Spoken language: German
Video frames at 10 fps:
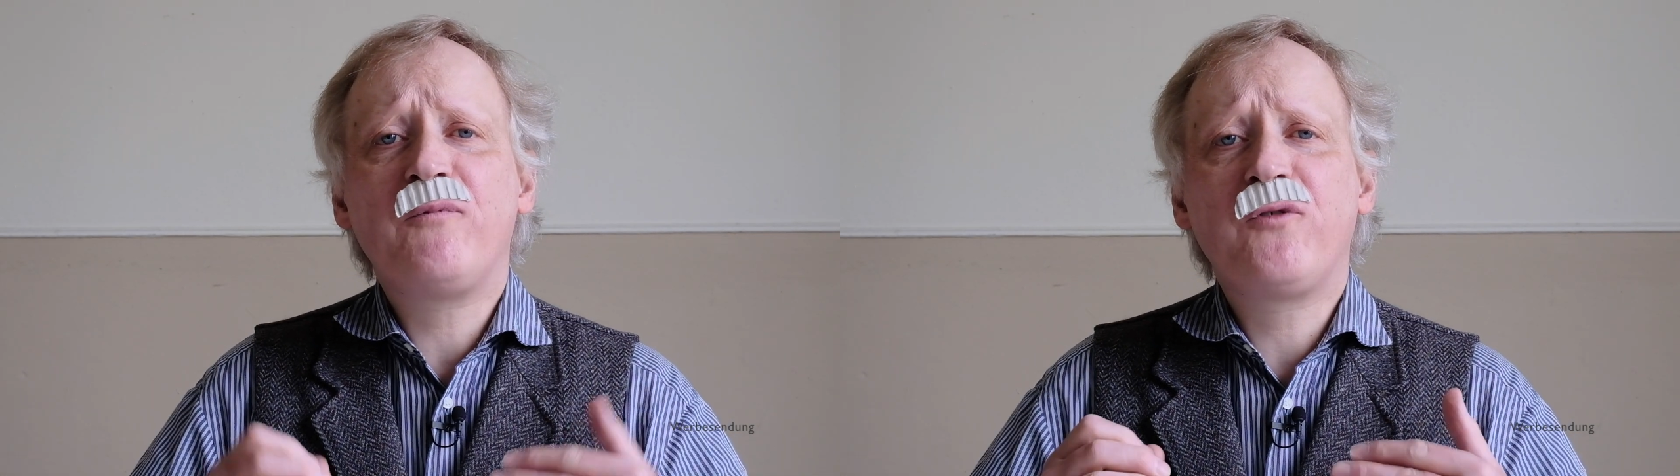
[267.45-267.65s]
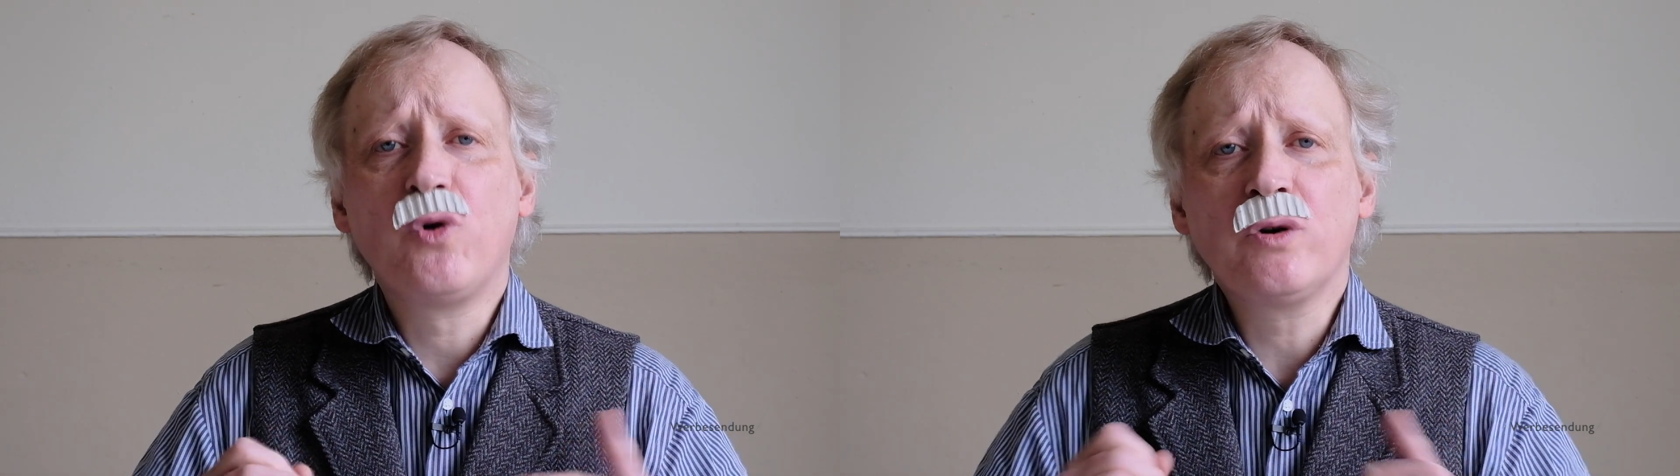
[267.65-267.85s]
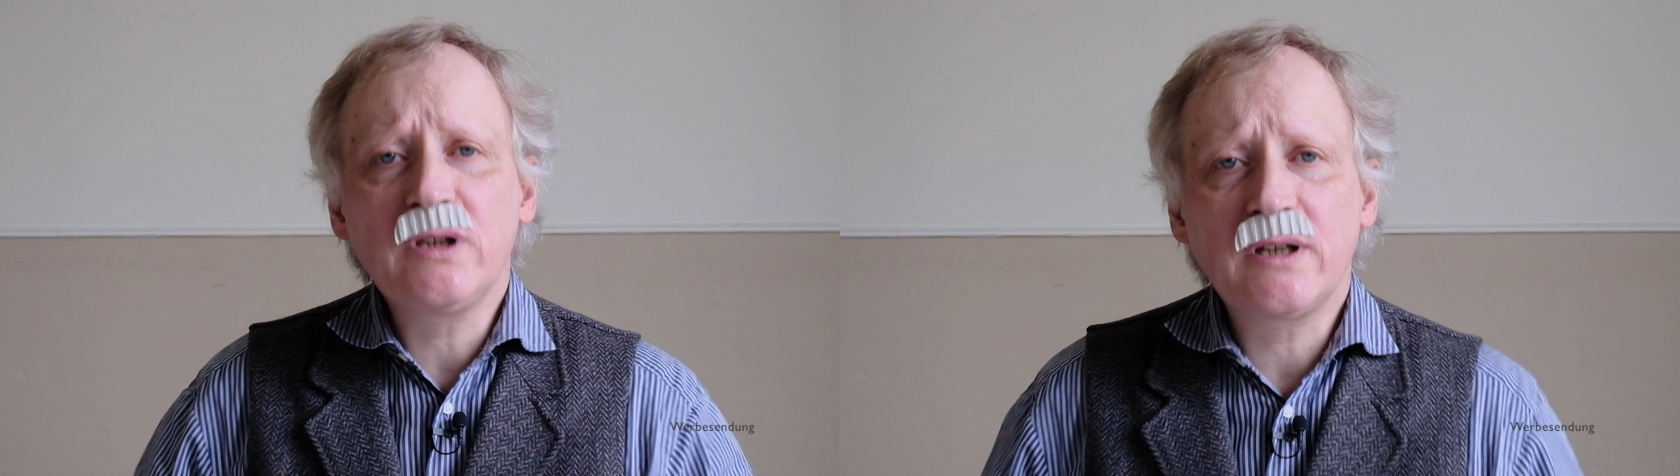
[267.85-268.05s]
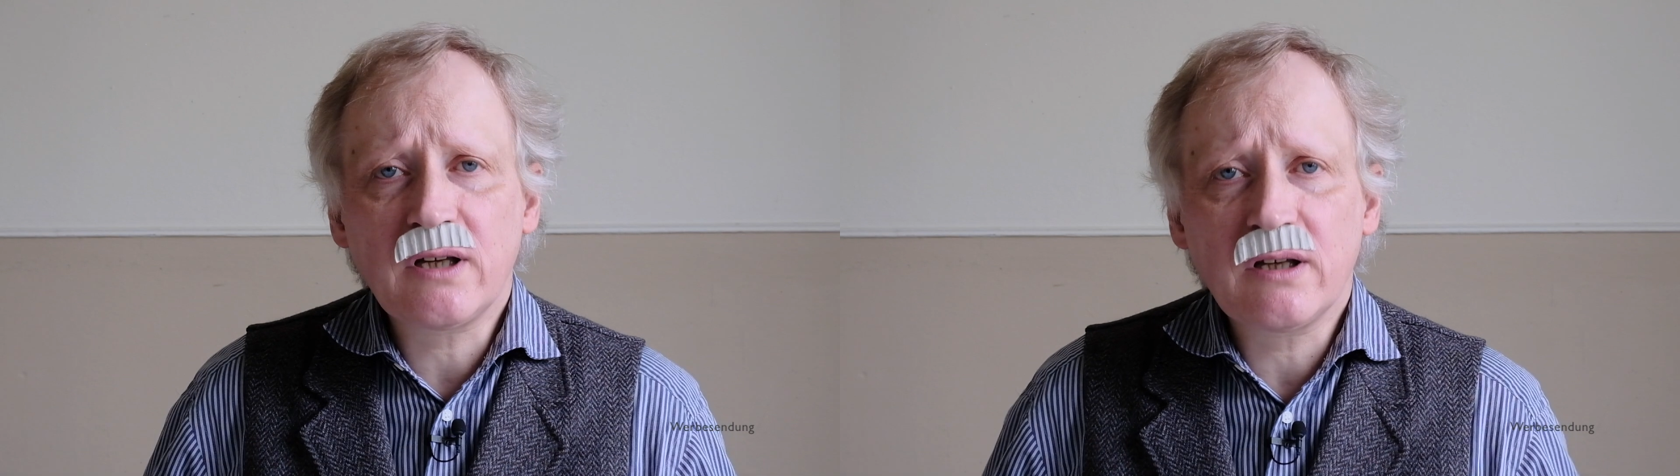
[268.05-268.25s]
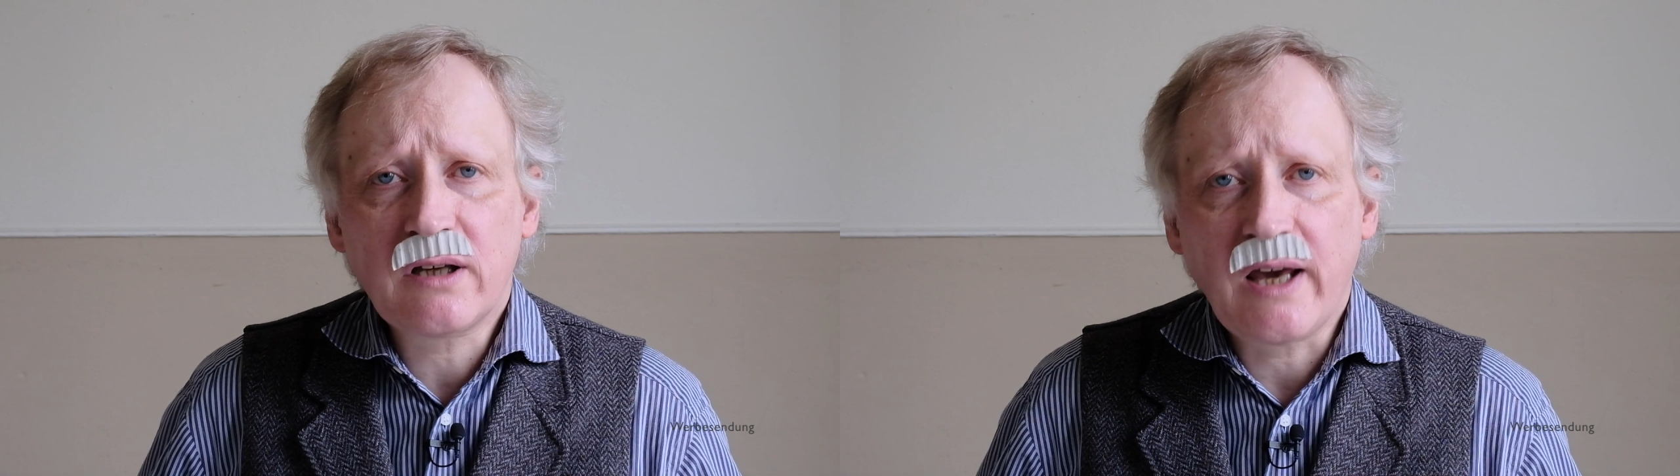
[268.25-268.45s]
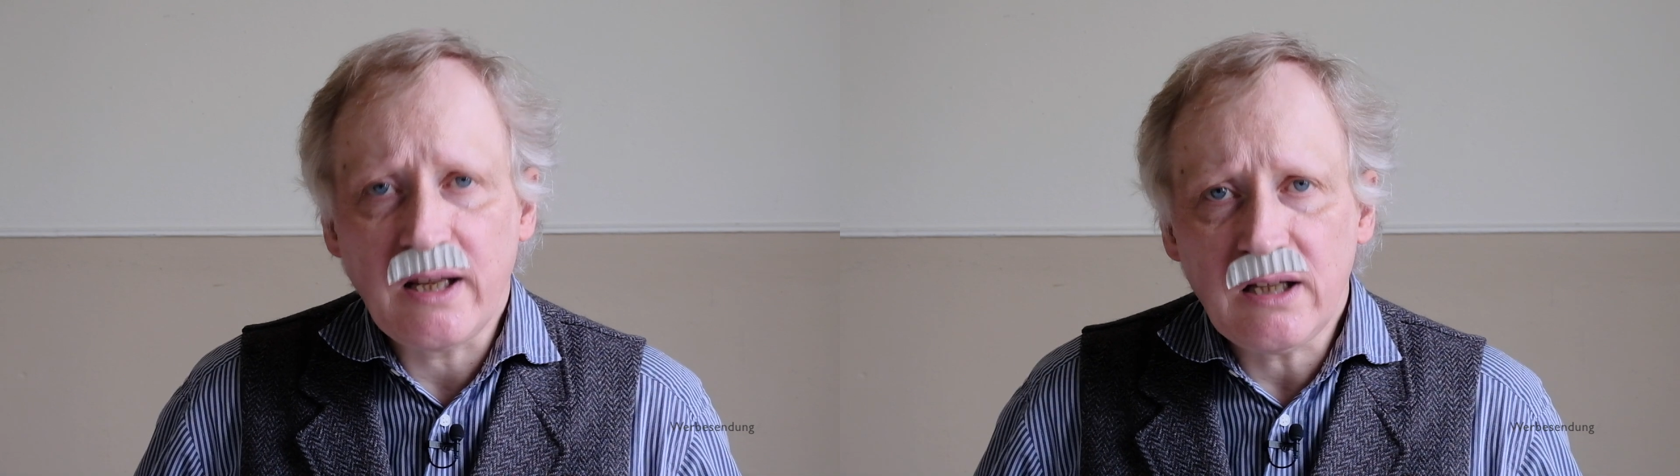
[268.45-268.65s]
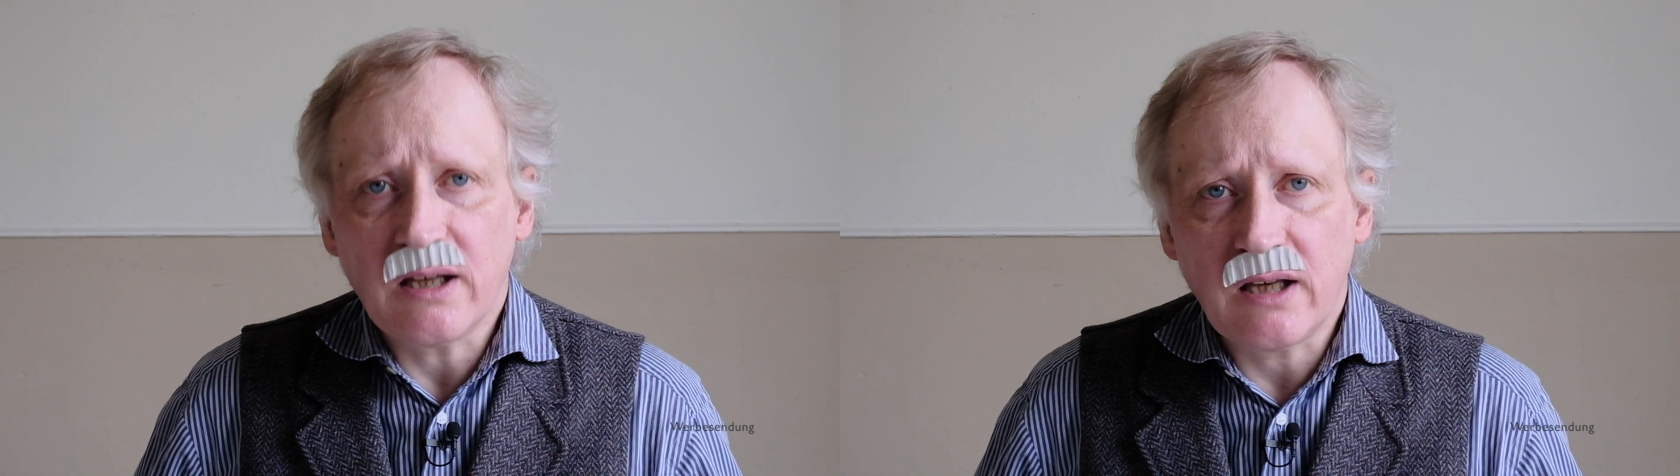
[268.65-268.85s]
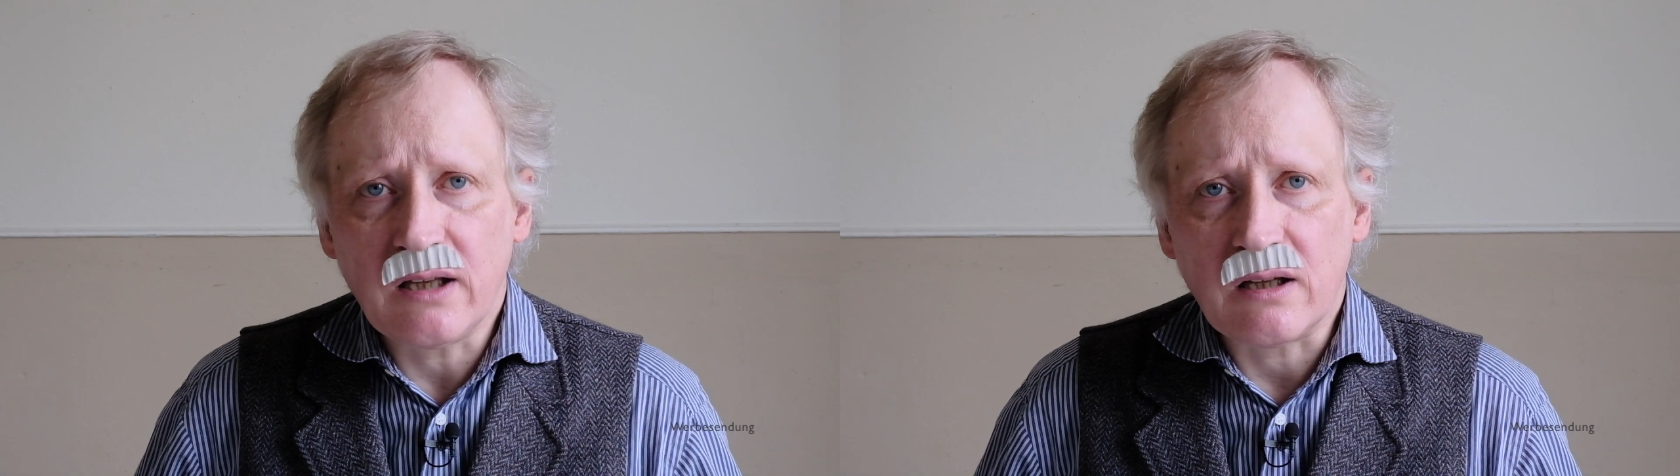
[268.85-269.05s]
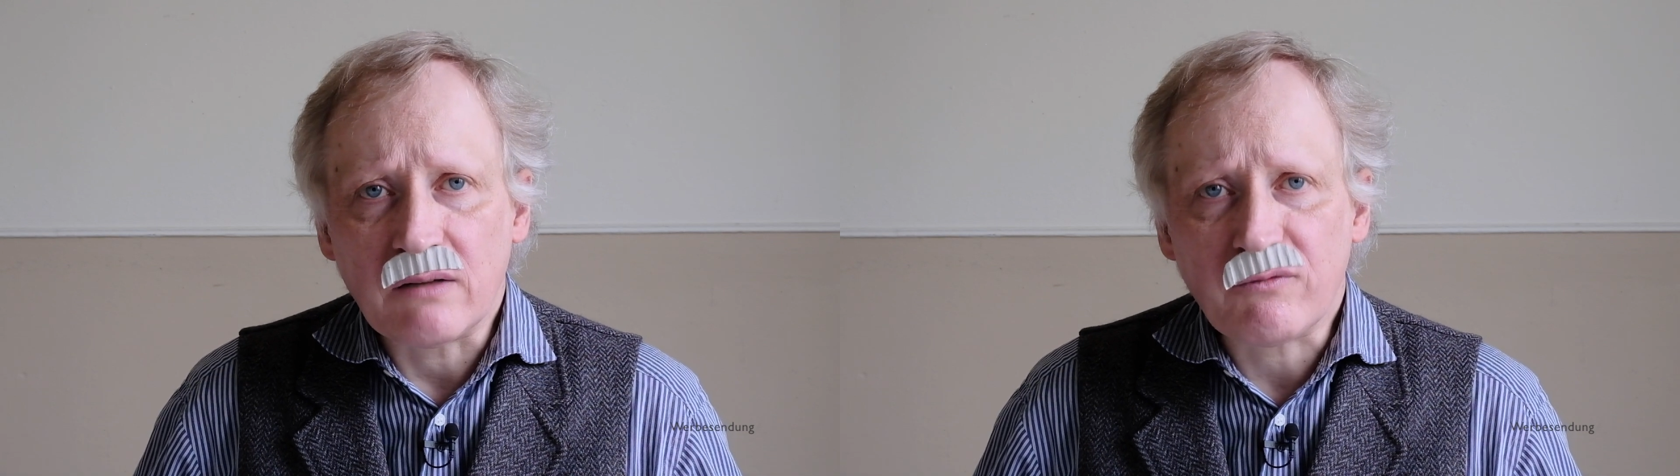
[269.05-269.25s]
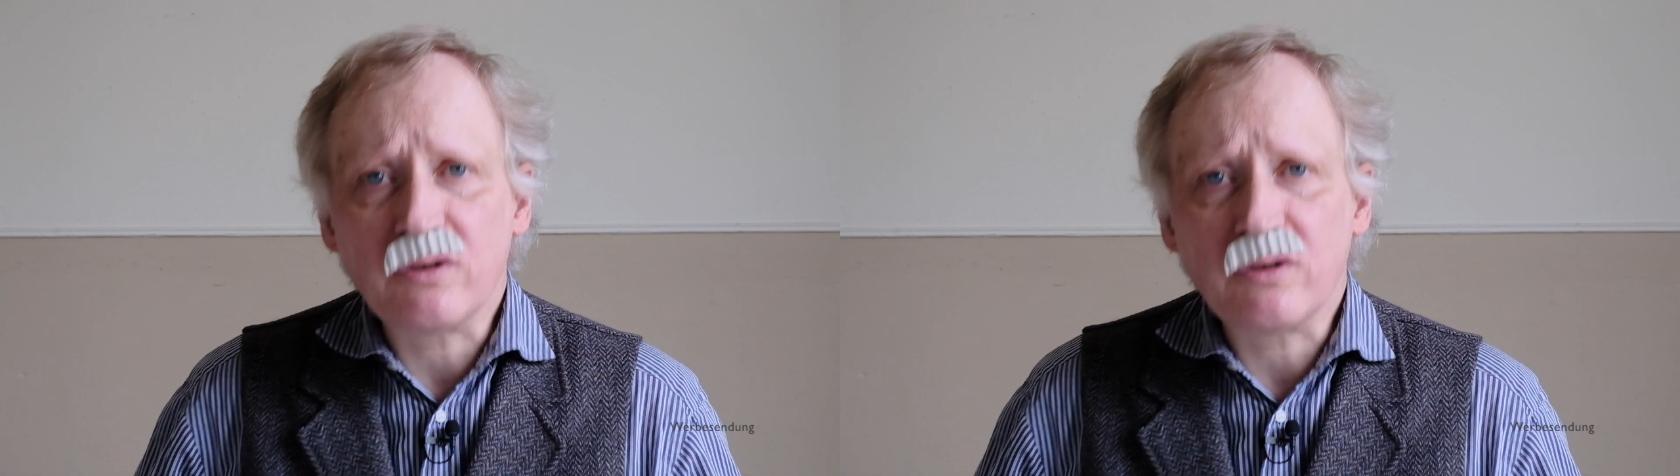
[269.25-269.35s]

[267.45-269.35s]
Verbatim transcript: pfundige Königin,